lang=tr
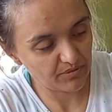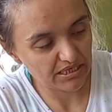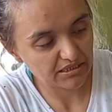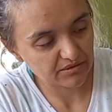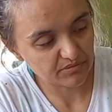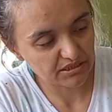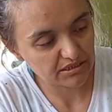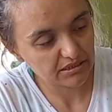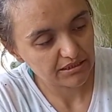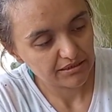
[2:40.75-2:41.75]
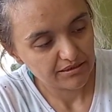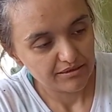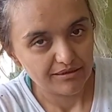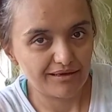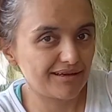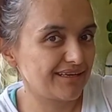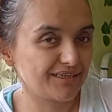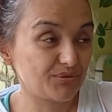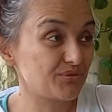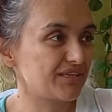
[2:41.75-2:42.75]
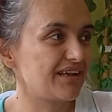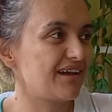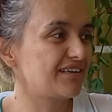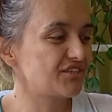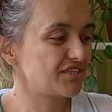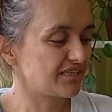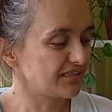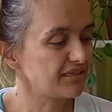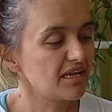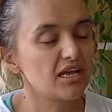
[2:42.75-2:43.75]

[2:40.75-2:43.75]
beyazımsı gayet güzel açtı.